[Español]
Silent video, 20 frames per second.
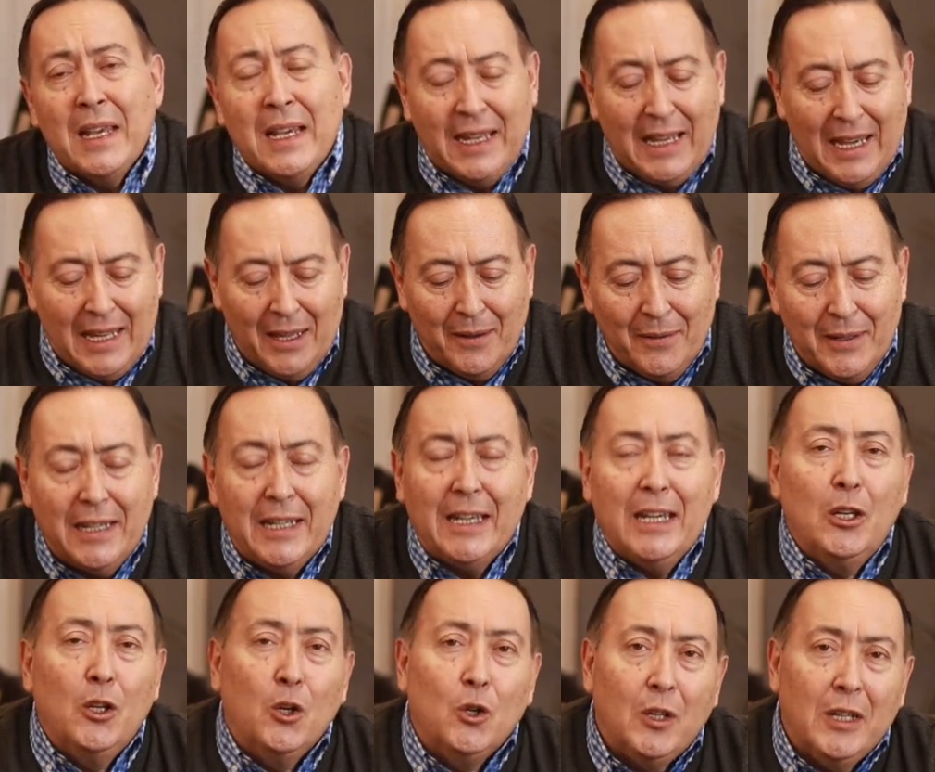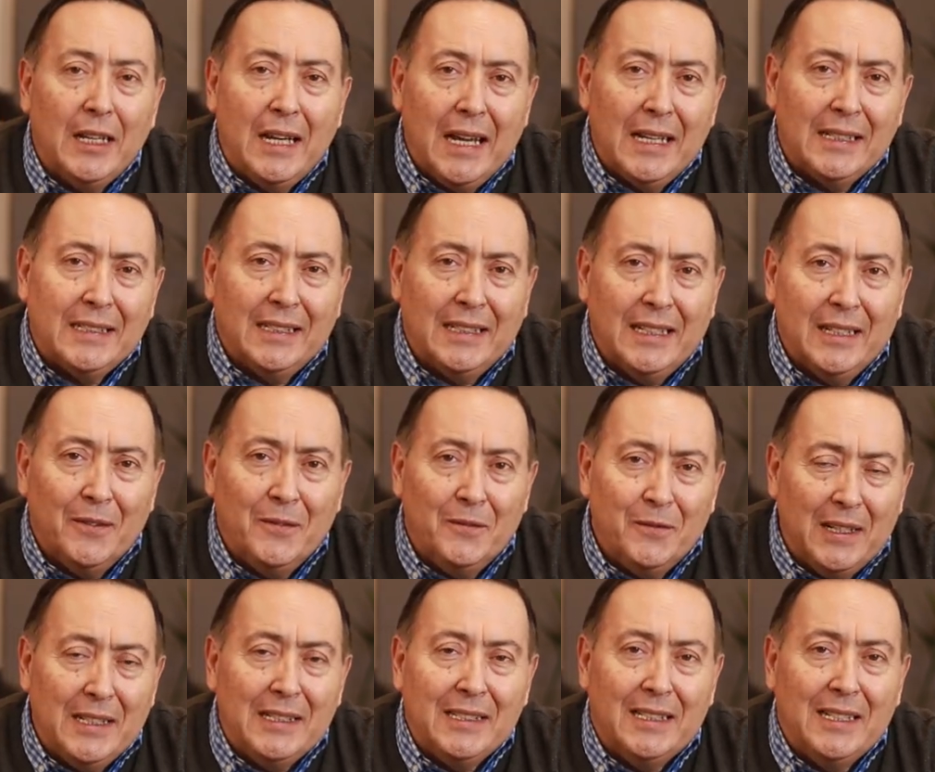Cada vez que lograste
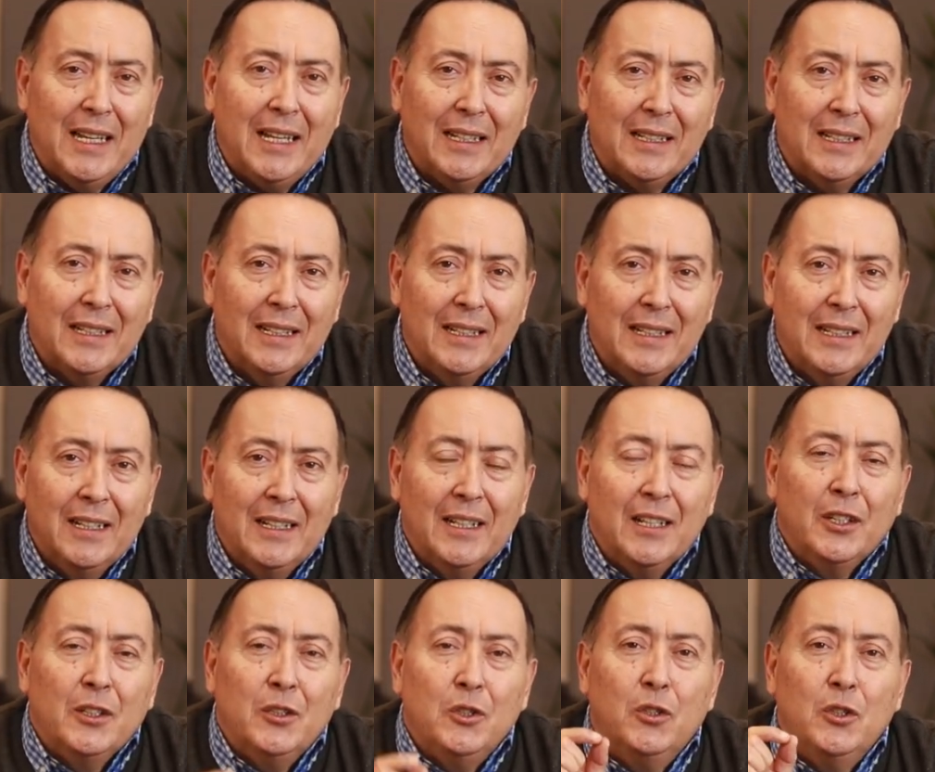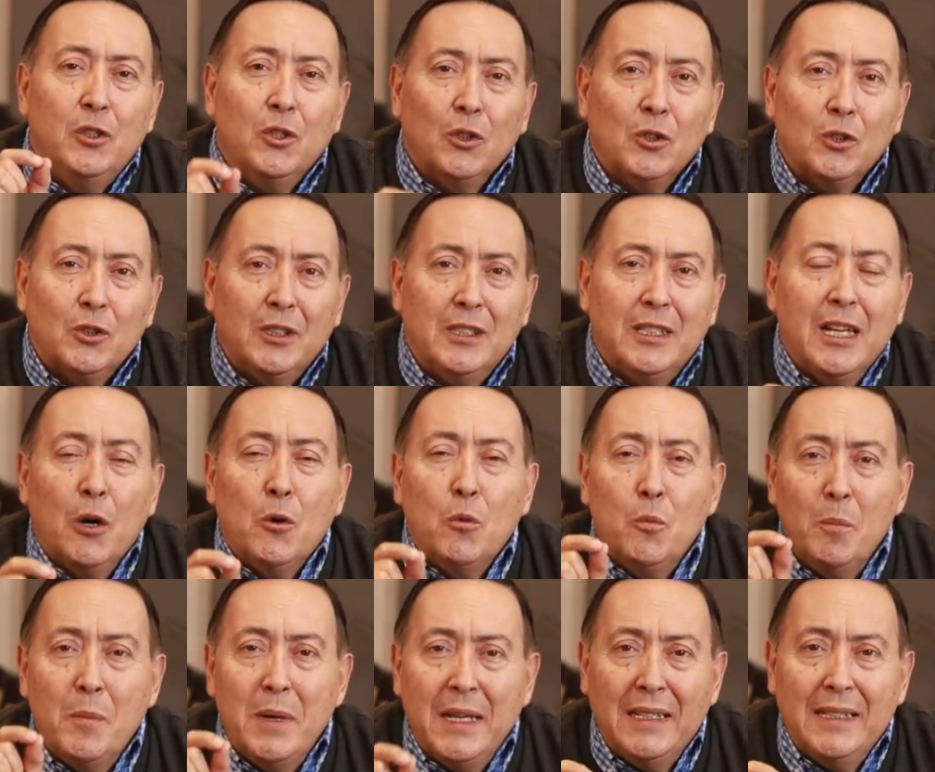vencer, Dios te
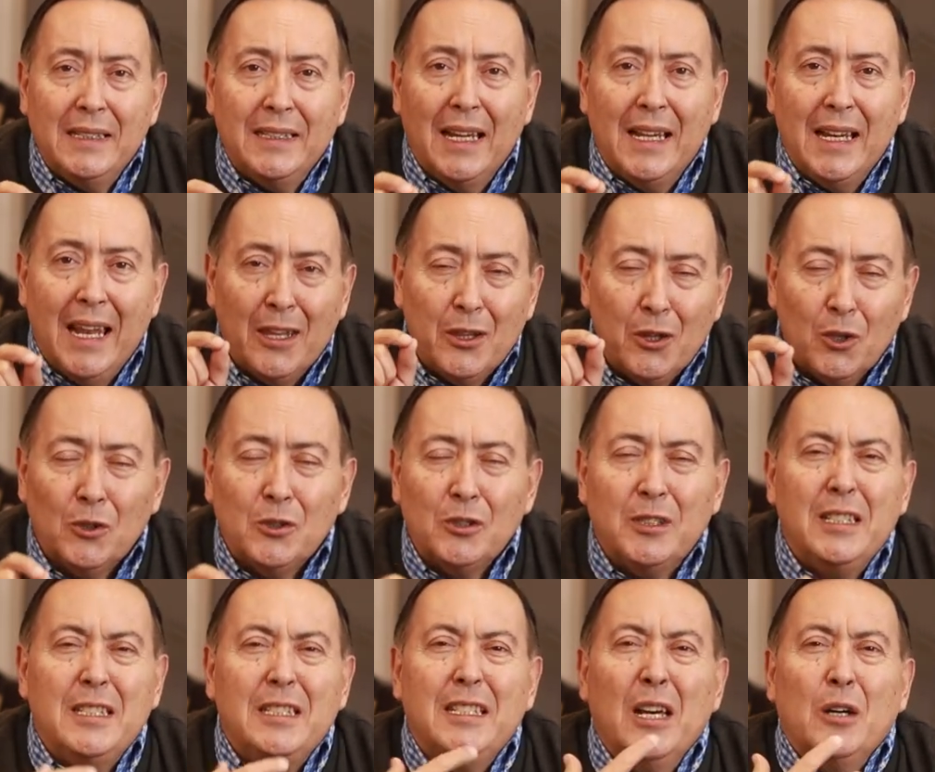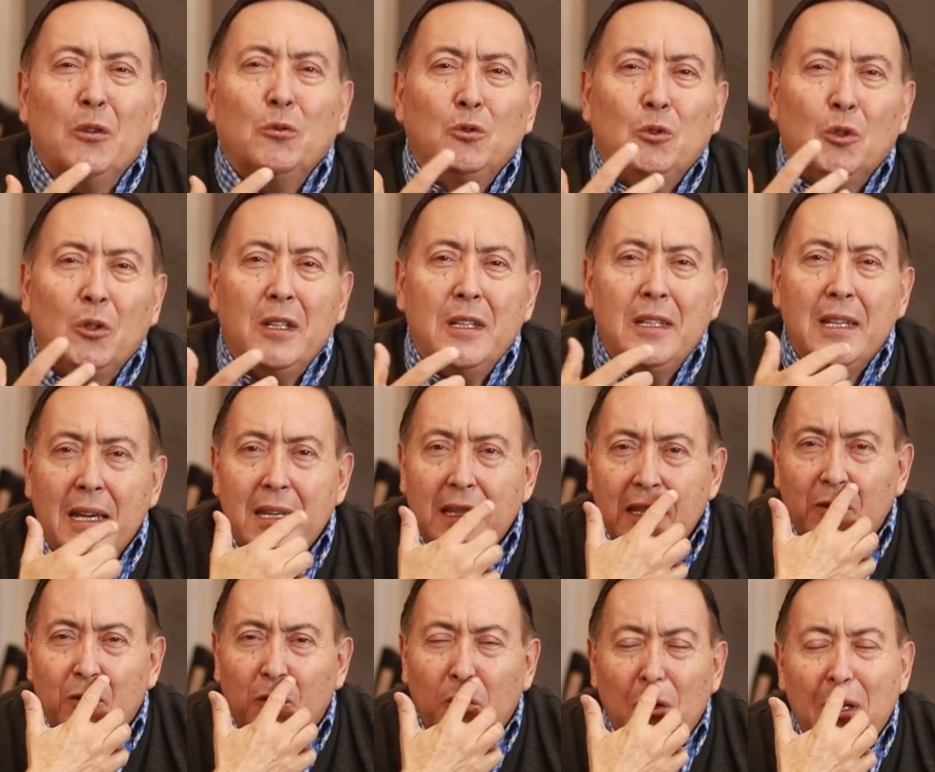aumenta la dosis de autoridad y
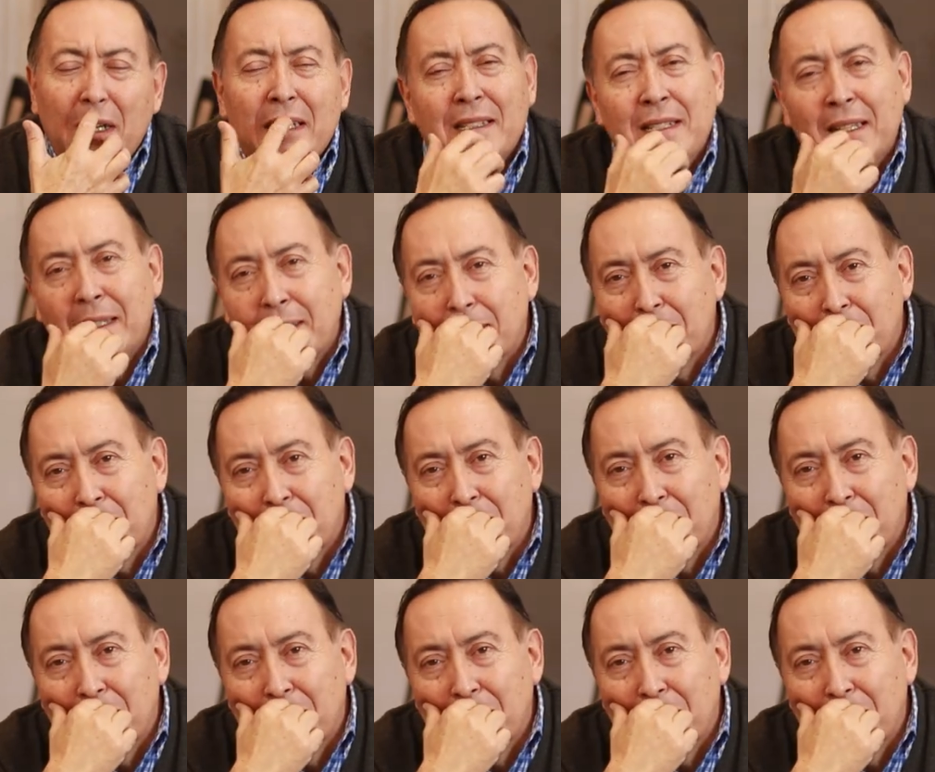de fuerzas.